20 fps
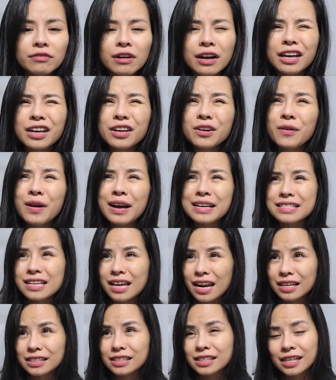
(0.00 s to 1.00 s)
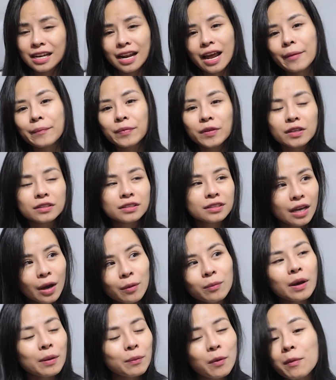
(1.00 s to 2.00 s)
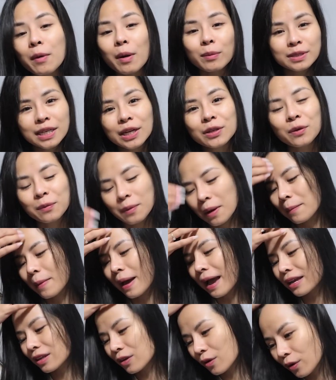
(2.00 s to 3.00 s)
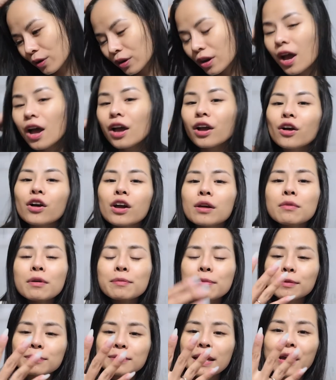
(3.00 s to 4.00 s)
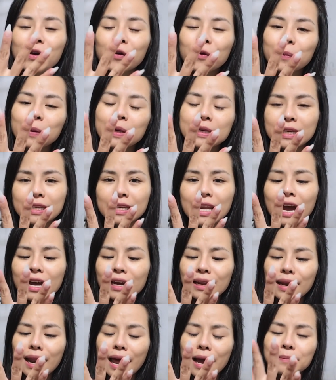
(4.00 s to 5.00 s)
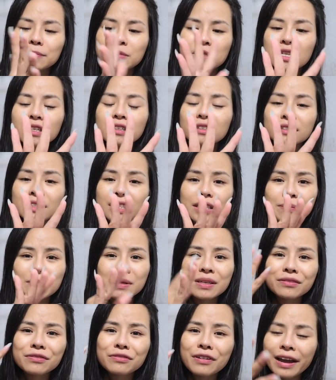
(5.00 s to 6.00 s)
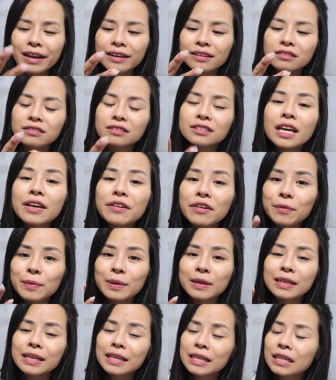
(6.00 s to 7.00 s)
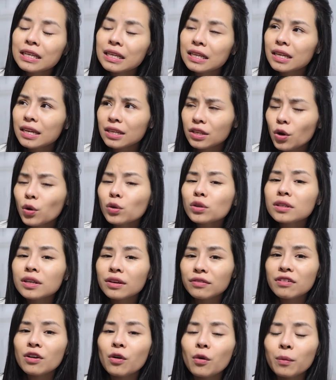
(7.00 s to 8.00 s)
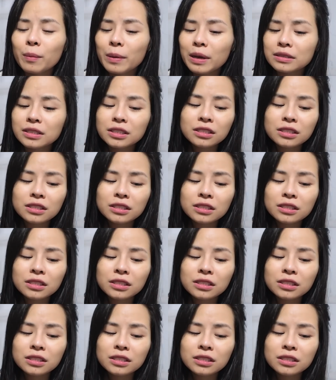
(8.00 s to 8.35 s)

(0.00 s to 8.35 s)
Và kết quả rằng là chỉ làm được xong cái bộ móng chân của bà Mai thôi. Còn cái bộ móng tay của mình thì đang làm dở. Thì mình phải đứng dậy và mình đi nốt cái việc của mình.